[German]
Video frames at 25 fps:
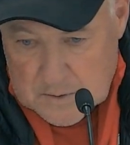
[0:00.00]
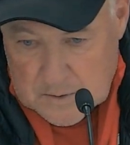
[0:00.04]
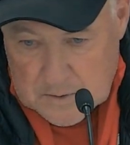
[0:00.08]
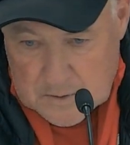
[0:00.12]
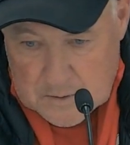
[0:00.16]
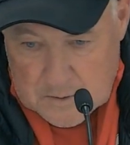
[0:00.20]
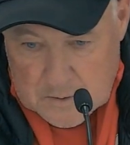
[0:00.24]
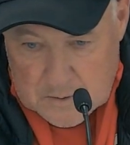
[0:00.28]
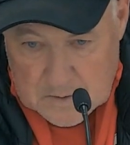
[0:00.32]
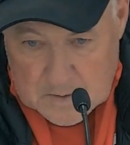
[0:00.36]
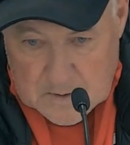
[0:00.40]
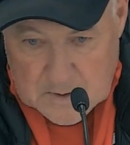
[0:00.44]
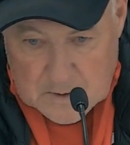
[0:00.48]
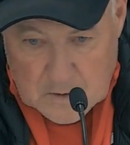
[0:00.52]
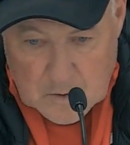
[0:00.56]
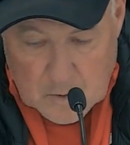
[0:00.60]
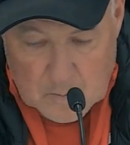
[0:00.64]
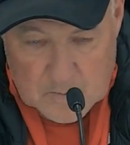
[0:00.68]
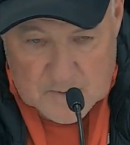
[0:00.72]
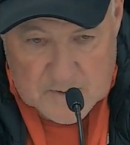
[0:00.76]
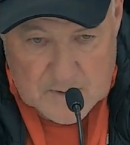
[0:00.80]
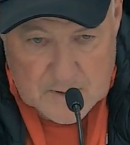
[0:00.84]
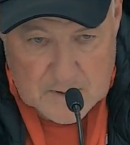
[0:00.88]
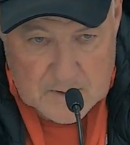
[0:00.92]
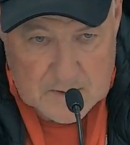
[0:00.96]
äh, dann
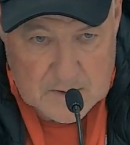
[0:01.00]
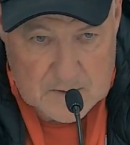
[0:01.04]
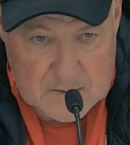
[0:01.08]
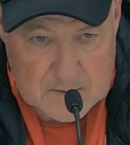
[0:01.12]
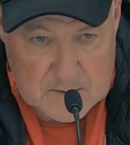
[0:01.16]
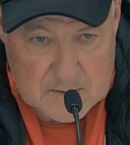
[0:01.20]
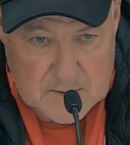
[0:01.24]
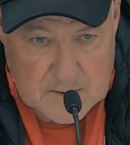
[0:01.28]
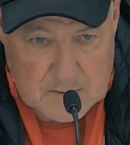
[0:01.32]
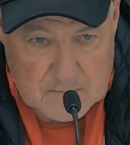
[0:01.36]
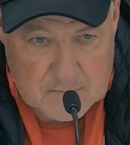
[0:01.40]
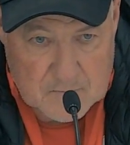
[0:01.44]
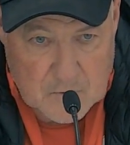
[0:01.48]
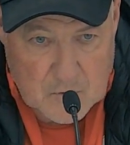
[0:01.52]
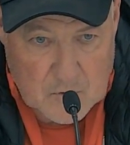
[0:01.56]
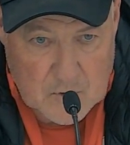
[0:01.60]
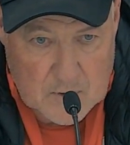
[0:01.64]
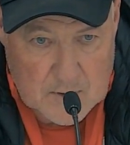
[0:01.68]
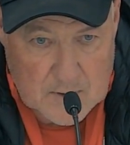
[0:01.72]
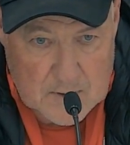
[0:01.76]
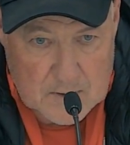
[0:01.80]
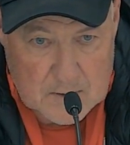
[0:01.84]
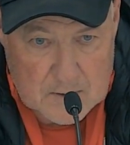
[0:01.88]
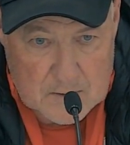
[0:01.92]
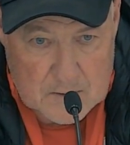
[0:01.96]
kommt es halt jetzt am
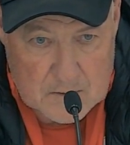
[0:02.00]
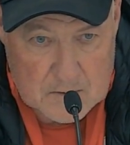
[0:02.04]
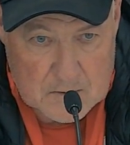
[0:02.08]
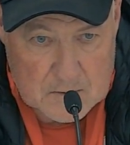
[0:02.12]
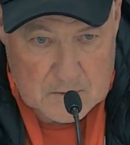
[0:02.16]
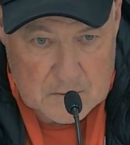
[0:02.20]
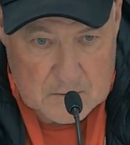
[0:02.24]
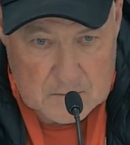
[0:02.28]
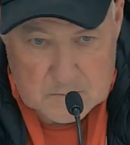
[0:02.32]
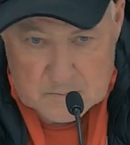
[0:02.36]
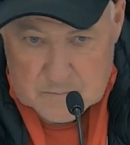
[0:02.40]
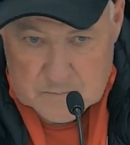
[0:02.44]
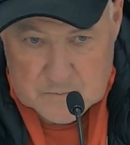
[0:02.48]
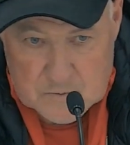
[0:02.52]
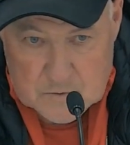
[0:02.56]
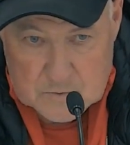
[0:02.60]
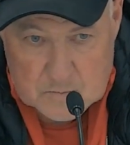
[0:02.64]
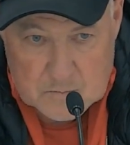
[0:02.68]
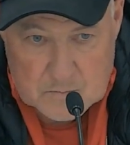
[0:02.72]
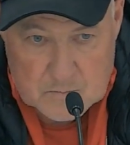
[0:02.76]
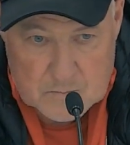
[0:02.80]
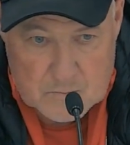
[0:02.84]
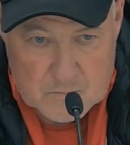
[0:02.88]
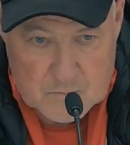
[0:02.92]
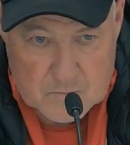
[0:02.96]
Wochenende
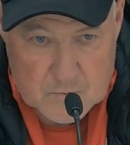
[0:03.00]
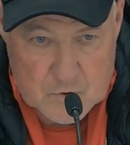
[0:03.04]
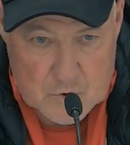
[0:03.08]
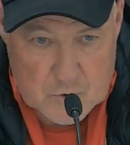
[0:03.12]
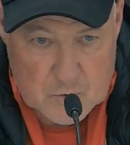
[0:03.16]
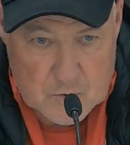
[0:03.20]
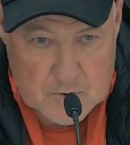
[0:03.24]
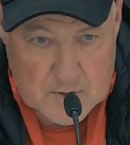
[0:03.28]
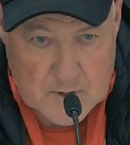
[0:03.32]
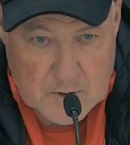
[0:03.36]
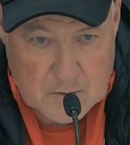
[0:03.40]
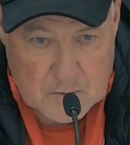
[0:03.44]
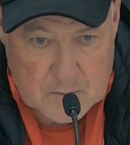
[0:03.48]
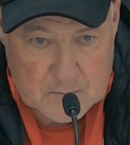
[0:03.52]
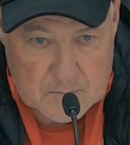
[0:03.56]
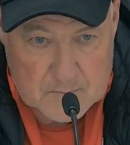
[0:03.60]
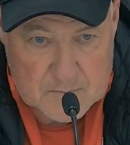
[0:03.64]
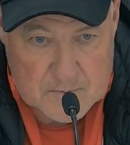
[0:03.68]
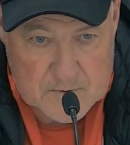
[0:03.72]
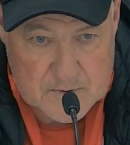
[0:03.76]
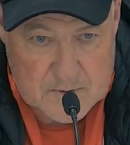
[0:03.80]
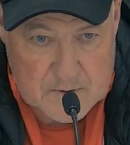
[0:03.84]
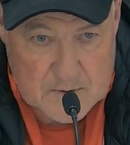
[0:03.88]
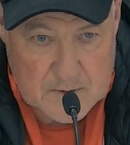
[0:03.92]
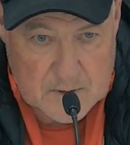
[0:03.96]
zum Showdown.
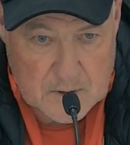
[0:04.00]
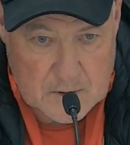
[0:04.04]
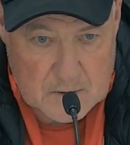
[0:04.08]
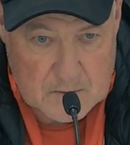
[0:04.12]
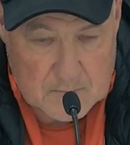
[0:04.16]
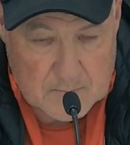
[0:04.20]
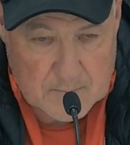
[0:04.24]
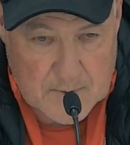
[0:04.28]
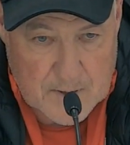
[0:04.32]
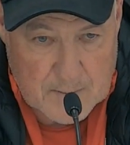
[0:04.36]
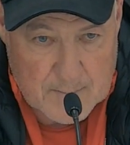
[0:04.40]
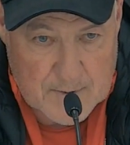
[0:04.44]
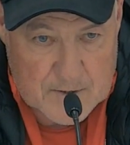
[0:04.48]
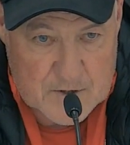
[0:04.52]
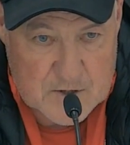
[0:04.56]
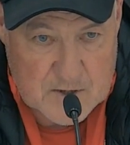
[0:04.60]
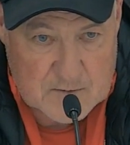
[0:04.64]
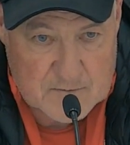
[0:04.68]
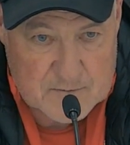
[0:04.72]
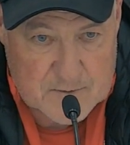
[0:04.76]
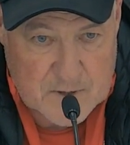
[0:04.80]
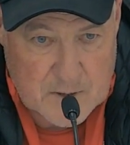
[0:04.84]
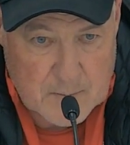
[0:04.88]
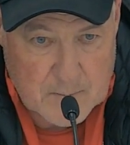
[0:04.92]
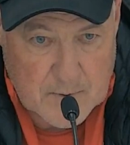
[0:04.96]
Sind halt ein paar
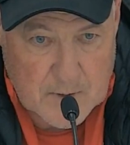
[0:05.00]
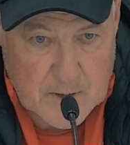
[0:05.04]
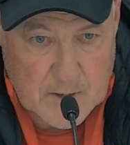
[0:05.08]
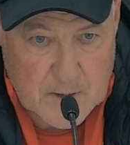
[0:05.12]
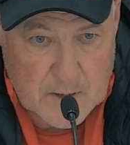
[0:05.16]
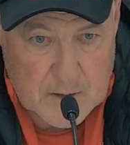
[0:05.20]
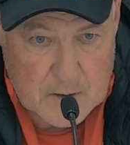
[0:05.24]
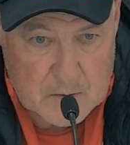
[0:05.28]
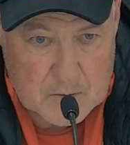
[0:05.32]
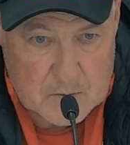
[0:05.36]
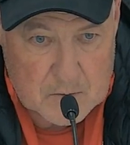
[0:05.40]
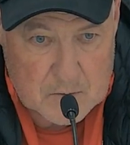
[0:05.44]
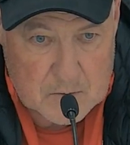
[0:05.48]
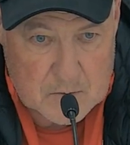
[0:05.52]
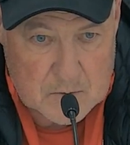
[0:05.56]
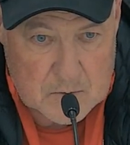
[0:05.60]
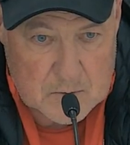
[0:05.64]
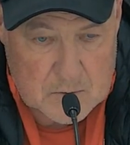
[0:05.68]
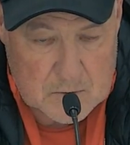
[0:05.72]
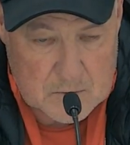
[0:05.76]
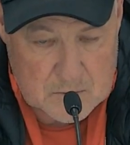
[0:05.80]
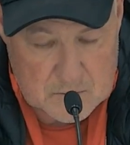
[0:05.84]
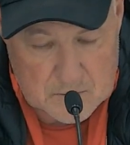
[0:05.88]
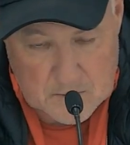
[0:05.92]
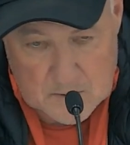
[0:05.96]
Mannschaften dabei
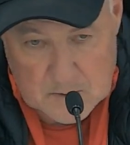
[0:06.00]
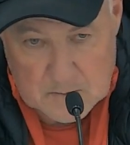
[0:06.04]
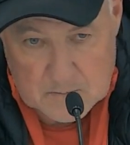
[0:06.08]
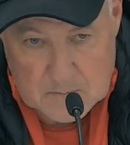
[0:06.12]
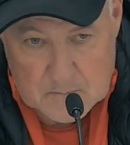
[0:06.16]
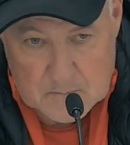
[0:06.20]
und ja,